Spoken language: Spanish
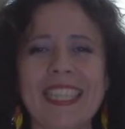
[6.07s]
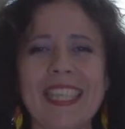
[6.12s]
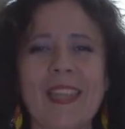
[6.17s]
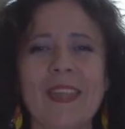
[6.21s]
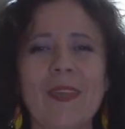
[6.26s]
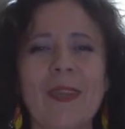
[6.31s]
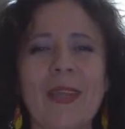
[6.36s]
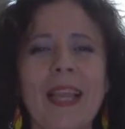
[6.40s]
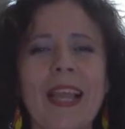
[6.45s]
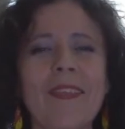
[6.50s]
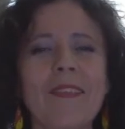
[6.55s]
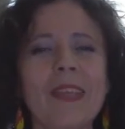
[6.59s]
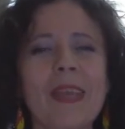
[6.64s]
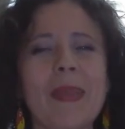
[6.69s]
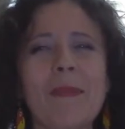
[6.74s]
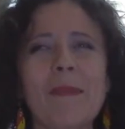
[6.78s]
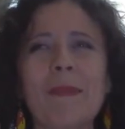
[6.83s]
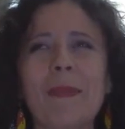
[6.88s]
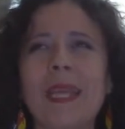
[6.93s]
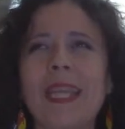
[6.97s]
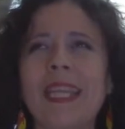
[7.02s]
Te doy la
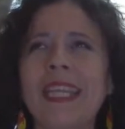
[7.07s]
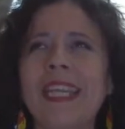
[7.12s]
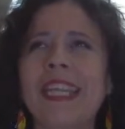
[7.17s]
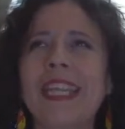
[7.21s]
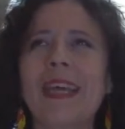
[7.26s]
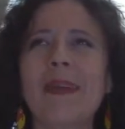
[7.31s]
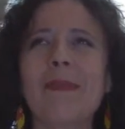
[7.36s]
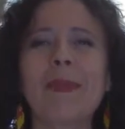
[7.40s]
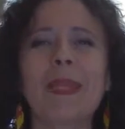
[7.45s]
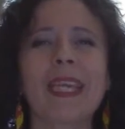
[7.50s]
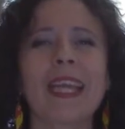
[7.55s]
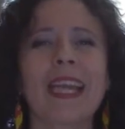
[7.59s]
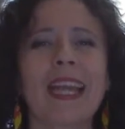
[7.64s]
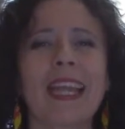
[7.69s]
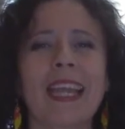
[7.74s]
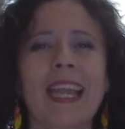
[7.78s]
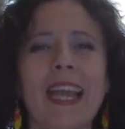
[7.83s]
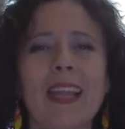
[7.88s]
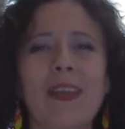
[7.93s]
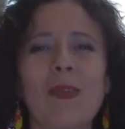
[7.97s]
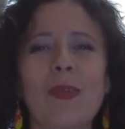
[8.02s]
bienvenida a mi
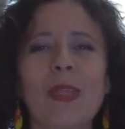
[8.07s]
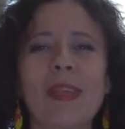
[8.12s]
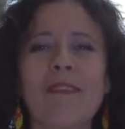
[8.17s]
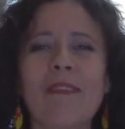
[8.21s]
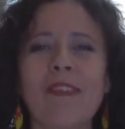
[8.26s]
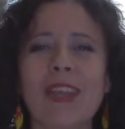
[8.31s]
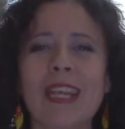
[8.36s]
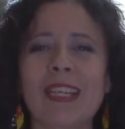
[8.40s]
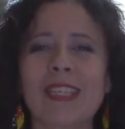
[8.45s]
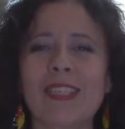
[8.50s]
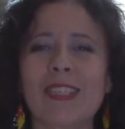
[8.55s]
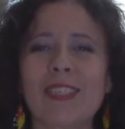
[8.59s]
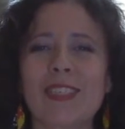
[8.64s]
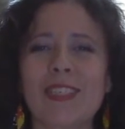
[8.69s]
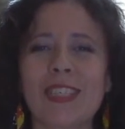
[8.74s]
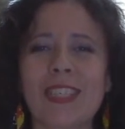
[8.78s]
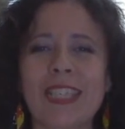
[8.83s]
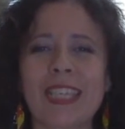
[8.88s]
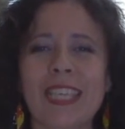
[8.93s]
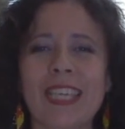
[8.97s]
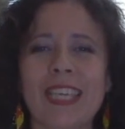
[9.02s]
canal Universo
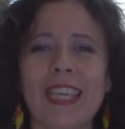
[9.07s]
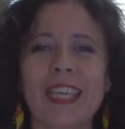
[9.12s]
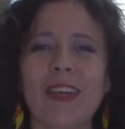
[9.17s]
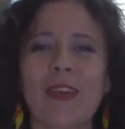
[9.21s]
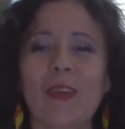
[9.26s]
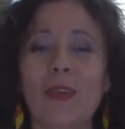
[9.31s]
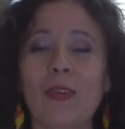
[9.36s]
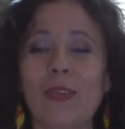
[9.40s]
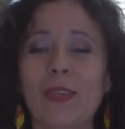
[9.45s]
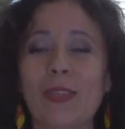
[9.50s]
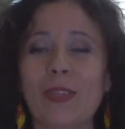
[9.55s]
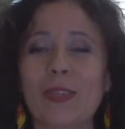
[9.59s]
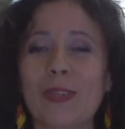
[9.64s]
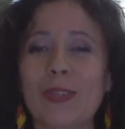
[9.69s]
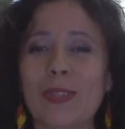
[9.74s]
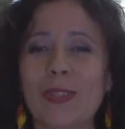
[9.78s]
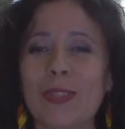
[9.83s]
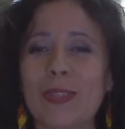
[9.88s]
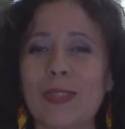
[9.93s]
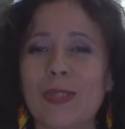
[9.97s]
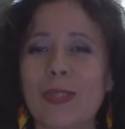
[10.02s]
Psíquico. Yo
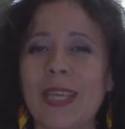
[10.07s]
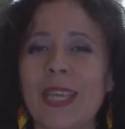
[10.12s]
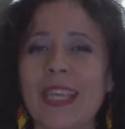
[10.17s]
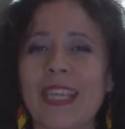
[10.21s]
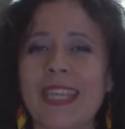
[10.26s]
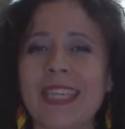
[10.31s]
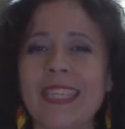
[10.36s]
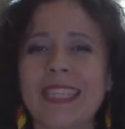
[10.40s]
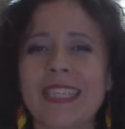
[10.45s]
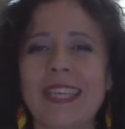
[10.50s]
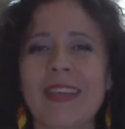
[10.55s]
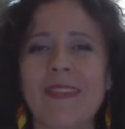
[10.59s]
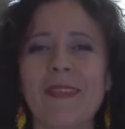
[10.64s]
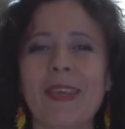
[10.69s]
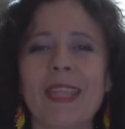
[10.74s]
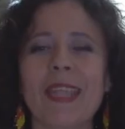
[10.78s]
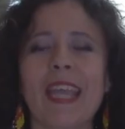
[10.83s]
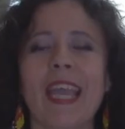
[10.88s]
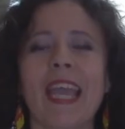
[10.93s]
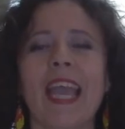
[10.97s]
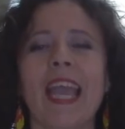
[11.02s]
soy
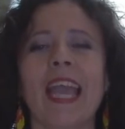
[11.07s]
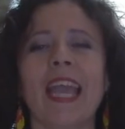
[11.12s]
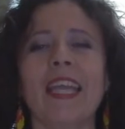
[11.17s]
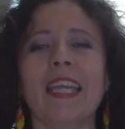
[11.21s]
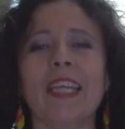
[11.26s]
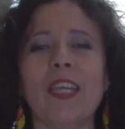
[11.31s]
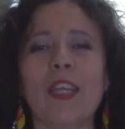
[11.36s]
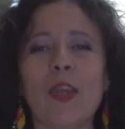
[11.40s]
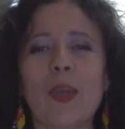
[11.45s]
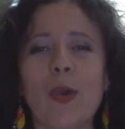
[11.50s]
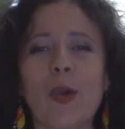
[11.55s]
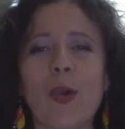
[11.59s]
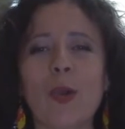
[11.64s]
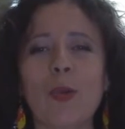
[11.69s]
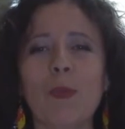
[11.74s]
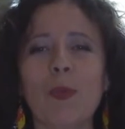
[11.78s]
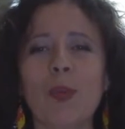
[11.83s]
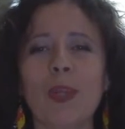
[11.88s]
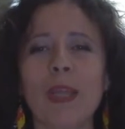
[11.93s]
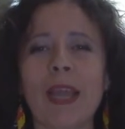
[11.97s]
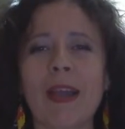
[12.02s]
Elizabeth y hoy
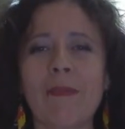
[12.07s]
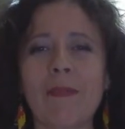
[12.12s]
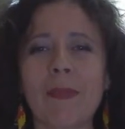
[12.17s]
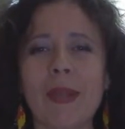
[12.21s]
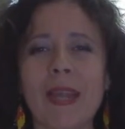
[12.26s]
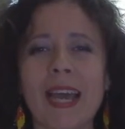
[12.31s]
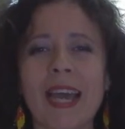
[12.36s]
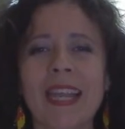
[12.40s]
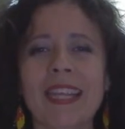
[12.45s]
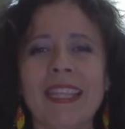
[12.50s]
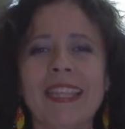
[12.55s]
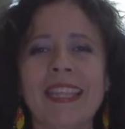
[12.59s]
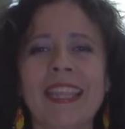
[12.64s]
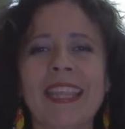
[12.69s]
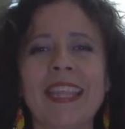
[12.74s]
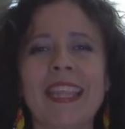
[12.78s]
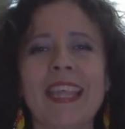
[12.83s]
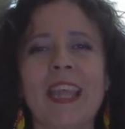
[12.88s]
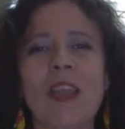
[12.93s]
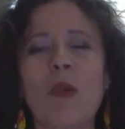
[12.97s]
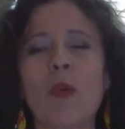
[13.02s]
voy a hablarte
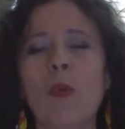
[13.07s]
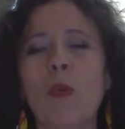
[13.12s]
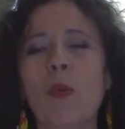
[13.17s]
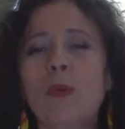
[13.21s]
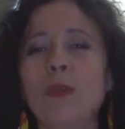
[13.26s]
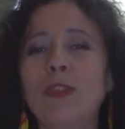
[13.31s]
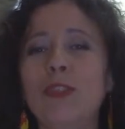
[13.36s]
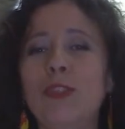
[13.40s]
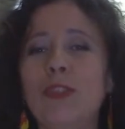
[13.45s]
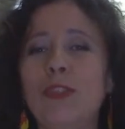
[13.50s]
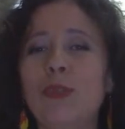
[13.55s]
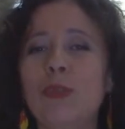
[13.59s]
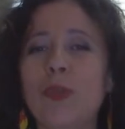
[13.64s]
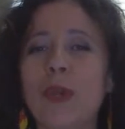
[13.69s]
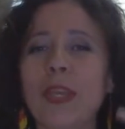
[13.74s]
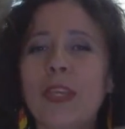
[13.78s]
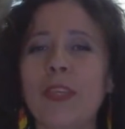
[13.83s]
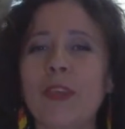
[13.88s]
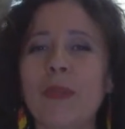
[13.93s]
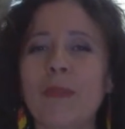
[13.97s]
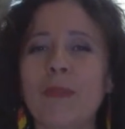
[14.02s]
de un
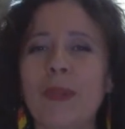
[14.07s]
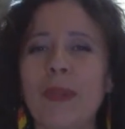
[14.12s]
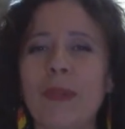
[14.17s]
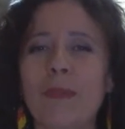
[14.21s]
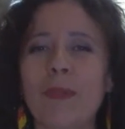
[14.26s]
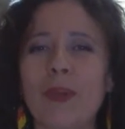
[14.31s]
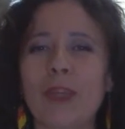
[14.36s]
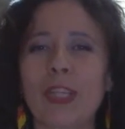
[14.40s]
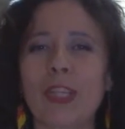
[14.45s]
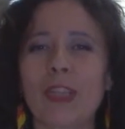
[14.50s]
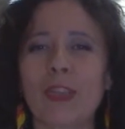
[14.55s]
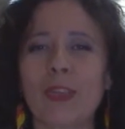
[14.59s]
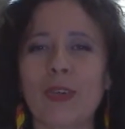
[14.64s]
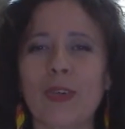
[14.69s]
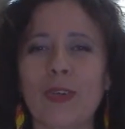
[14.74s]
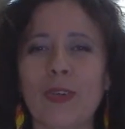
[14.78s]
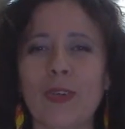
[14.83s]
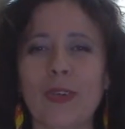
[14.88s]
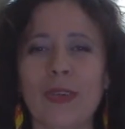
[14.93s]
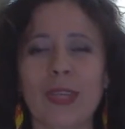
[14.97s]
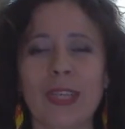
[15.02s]
sueño
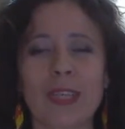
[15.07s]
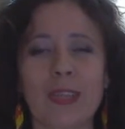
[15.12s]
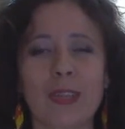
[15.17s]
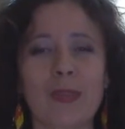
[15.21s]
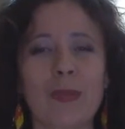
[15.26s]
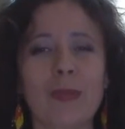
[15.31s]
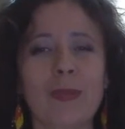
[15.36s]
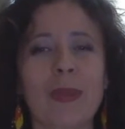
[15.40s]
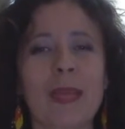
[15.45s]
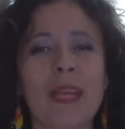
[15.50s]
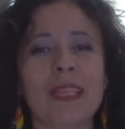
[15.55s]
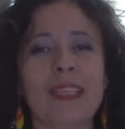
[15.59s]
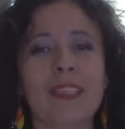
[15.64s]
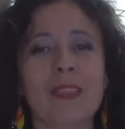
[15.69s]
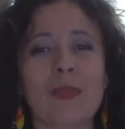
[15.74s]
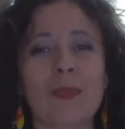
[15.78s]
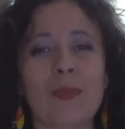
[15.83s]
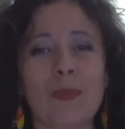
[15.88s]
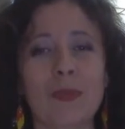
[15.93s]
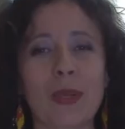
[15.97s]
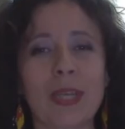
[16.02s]
premonitorio que tuve hace
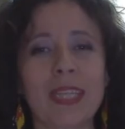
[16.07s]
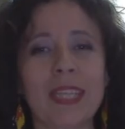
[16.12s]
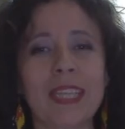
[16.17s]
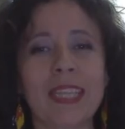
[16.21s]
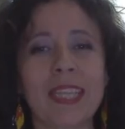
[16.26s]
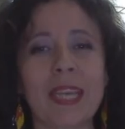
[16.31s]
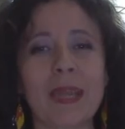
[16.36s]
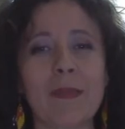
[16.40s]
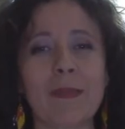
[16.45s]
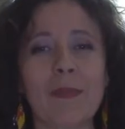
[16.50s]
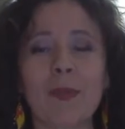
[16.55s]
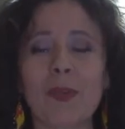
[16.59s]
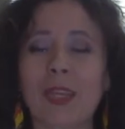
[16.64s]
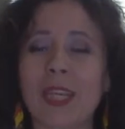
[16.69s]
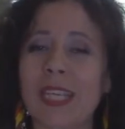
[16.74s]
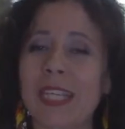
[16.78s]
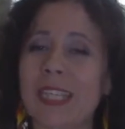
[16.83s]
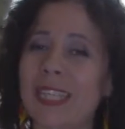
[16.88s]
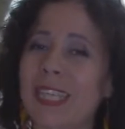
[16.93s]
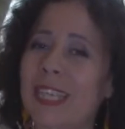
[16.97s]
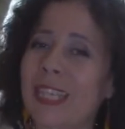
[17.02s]
un buen tiempo y
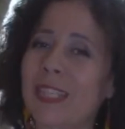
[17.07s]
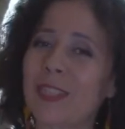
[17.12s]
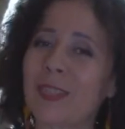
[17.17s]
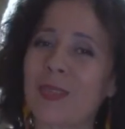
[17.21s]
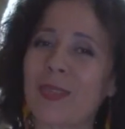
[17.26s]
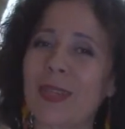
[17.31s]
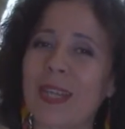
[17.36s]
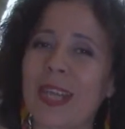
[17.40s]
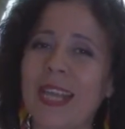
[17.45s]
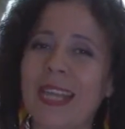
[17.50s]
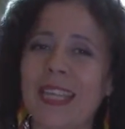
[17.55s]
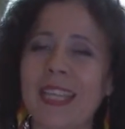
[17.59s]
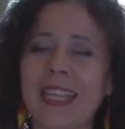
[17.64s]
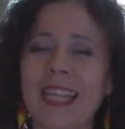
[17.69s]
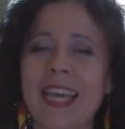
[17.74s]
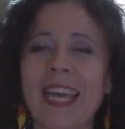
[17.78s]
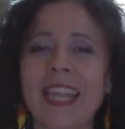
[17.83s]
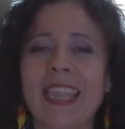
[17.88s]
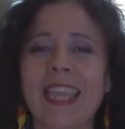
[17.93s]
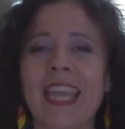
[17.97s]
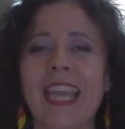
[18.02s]
que se hizo
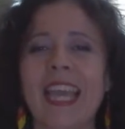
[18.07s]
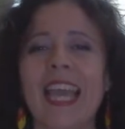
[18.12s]
realidad.